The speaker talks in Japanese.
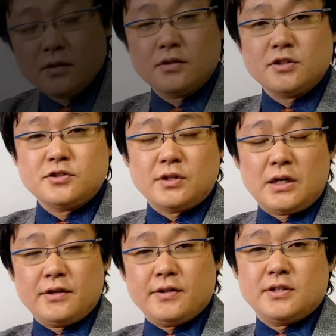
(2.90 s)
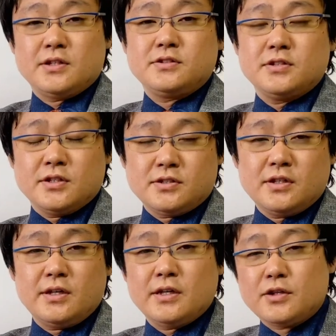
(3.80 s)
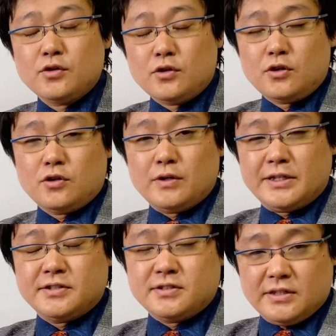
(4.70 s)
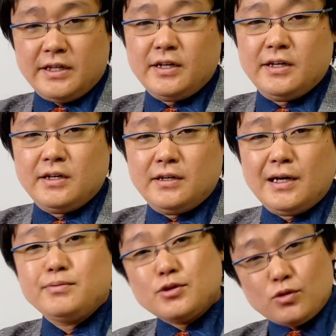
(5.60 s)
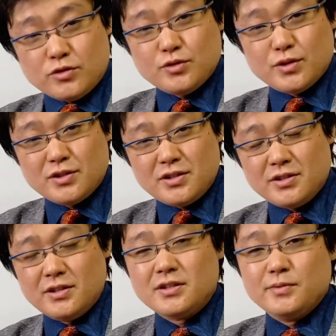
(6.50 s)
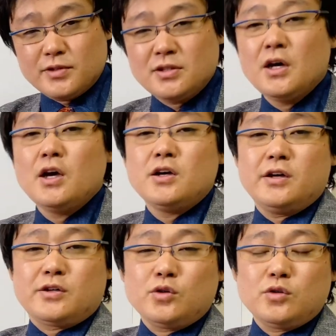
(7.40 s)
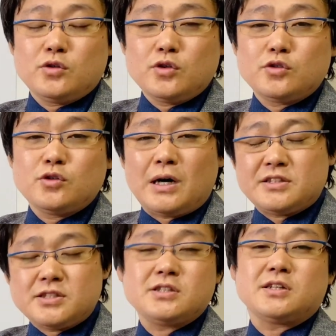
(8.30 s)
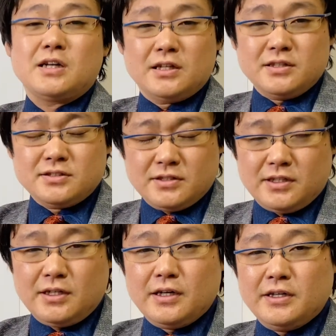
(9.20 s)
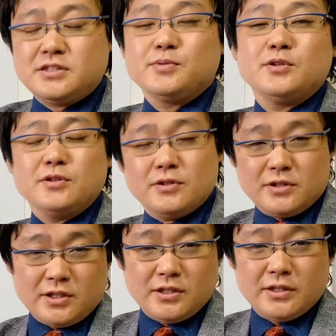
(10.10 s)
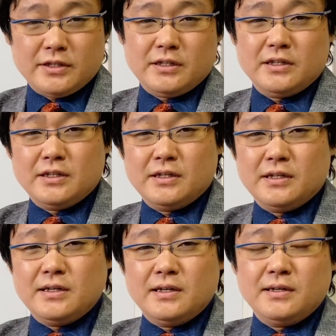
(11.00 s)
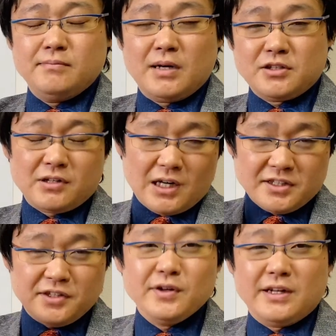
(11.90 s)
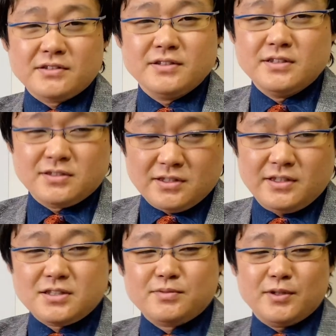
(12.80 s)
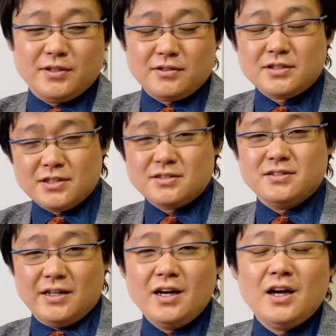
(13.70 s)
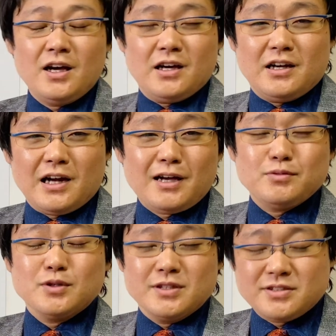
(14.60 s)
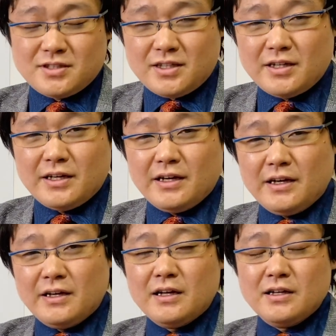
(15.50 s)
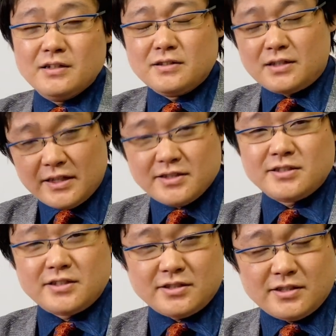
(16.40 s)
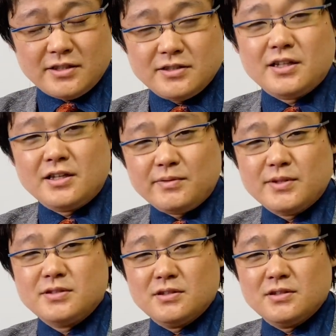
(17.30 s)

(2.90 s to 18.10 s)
にちは岩田敦です、えー、今日はですね、えー、ライブの告知をさせていただきます、えー、今日の夜の8時からですね、えいつものように、え幕が開きではなくてですねいつものようにですね、えー、ライブをですね、えー、開催させていただきます、